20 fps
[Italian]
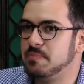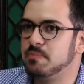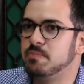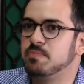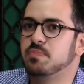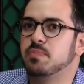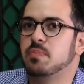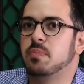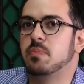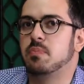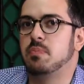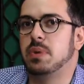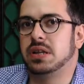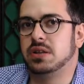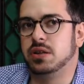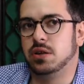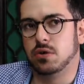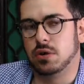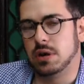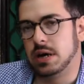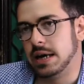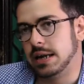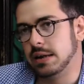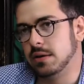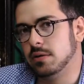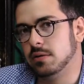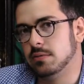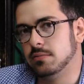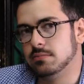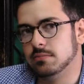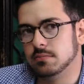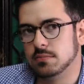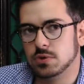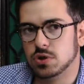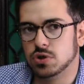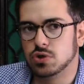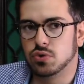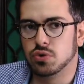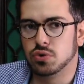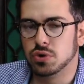mm, particolare mm,
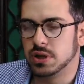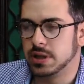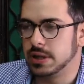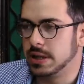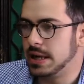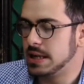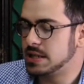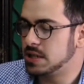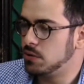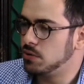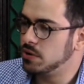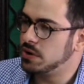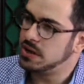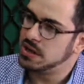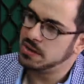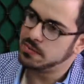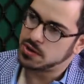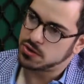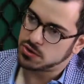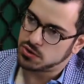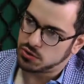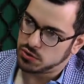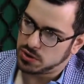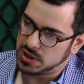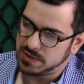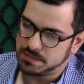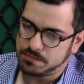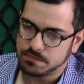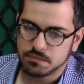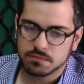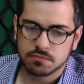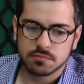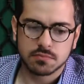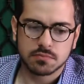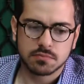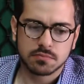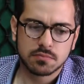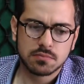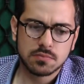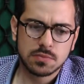discutere della salute delle persone.
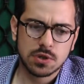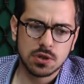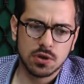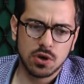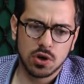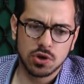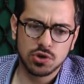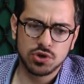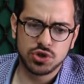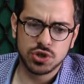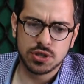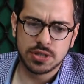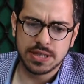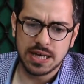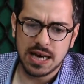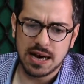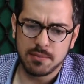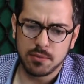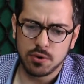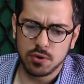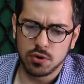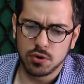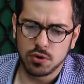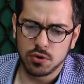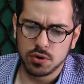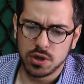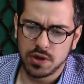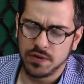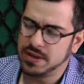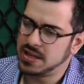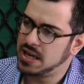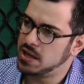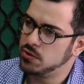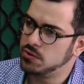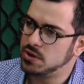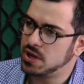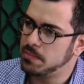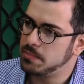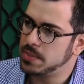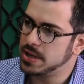Oggi siamo diventati
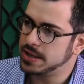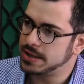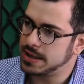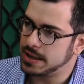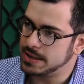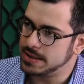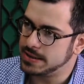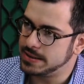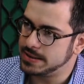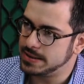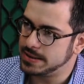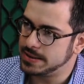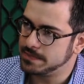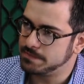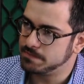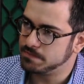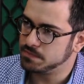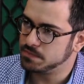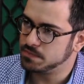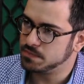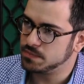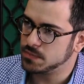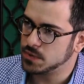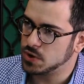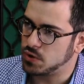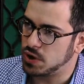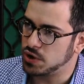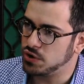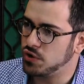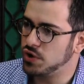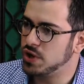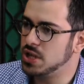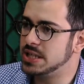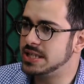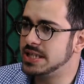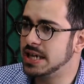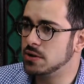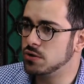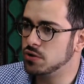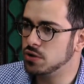tutti ambientalisti, quando ho
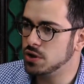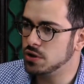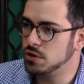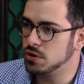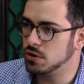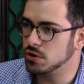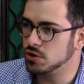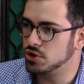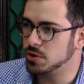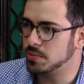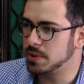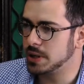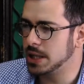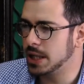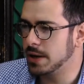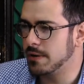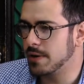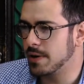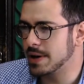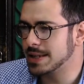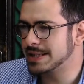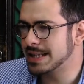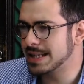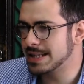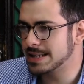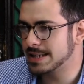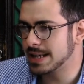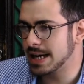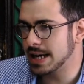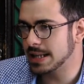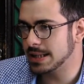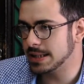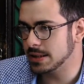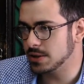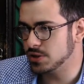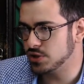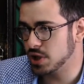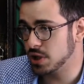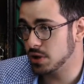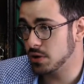iniziato io ci prendevano a sassate
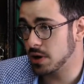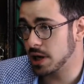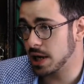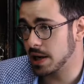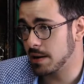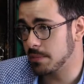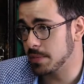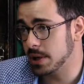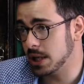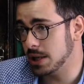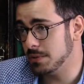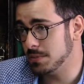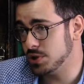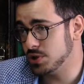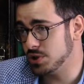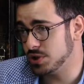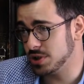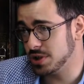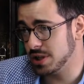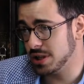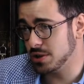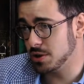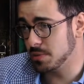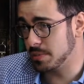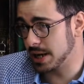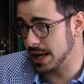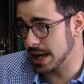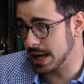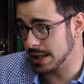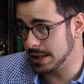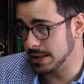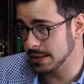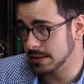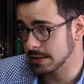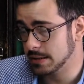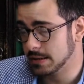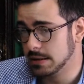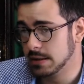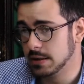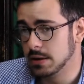dicendo che eravamo i nemici degli operai.
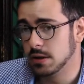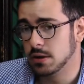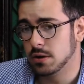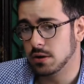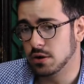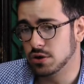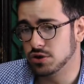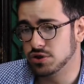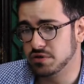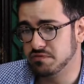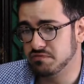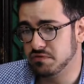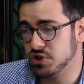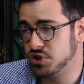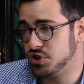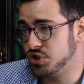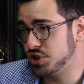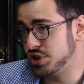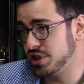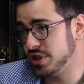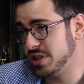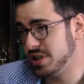Oggi invece